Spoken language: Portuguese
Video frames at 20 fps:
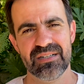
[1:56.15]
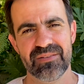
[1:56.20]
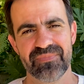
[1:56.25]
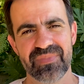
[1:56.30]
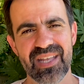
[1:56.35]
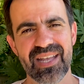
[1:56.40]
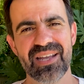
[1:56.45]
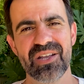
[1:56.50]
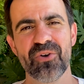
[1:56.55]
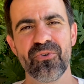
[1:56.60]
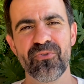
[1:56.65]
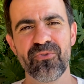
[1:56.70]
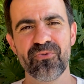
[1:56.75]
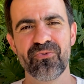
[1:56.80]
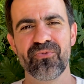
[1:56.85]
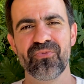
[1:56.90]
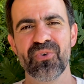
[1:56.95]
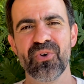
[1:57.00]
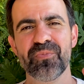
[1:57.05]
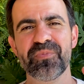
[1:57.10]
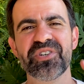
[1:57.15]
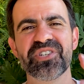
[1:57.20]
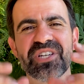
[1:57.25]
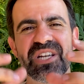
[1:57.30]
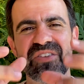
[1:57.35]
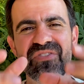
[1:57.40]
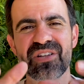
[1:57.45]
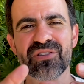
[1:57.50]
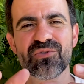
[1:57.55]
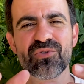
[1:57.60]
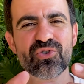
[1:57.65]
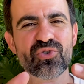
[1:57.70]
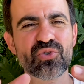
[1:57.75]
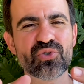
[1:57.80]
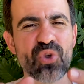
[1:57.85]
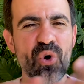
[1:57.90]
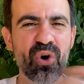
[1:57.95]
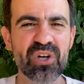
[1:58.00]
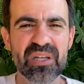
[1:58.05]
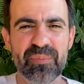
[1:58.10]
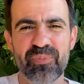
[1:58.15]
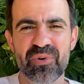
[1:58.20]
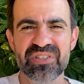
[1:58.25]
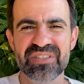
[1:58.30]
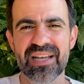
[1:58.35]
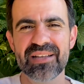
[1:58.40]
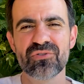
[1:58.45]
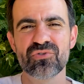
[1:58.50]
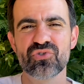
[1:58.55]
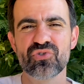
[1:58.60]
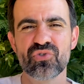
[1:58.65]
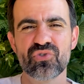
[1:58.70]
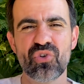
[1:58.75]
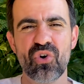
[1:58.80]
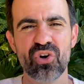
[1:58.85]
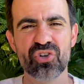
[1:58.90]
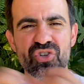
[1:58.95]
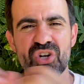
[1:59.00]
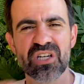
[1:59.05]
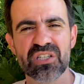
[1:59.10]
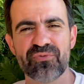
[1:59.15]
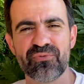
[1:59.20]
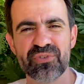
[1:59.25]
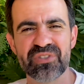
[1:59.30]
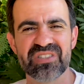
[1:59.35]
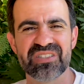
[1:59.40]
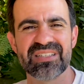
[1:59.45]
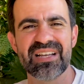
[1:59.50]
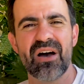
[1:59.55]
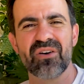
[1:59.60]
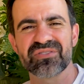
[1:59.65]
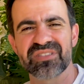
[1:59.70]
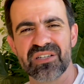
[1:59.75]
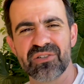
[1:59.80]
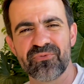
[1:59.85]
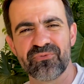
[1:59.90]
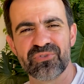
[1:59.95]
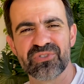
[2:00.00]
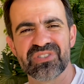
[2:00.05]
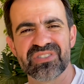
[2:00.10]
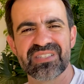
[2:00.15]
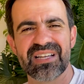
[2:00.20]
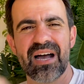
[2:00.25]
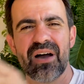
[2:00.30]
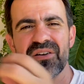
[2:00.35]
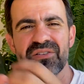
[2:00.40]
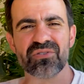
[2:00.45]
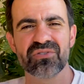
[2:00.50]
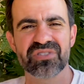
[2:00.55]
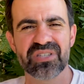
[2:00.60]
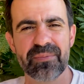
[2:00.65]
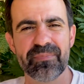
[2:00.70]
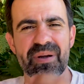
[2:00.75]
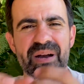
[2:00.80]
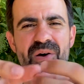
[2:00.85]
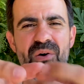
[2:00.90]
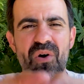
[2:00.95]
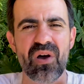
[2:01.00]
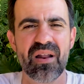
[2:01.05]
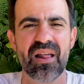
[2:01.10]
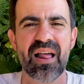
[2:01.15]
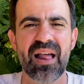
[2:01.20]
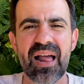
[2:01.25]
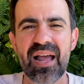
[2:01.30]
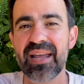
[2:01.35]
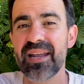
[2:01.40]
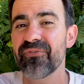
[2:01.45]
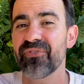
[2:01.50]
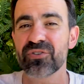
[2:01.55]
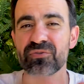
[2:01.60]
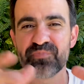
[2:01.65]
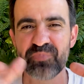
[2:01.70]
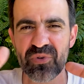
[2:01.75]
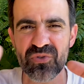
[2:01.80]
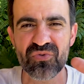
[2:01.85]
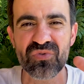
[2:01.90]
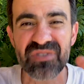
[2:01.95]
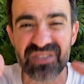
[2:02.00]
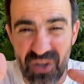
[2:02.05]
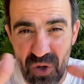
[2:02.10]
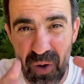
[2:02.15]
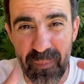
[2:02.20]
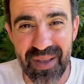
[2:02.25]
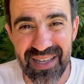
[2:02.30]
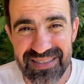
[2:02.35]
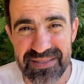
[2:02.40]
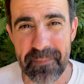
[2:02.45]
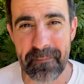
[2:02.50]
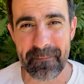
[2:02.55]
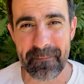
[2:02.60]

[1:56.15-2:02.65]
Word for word: Né? Eu, eu me inscrevendo no judô, depois saindo do judô, jogando futsal, saindo do futsal e não sei para onde. Ah, ele fala: pô, tudo que você começa,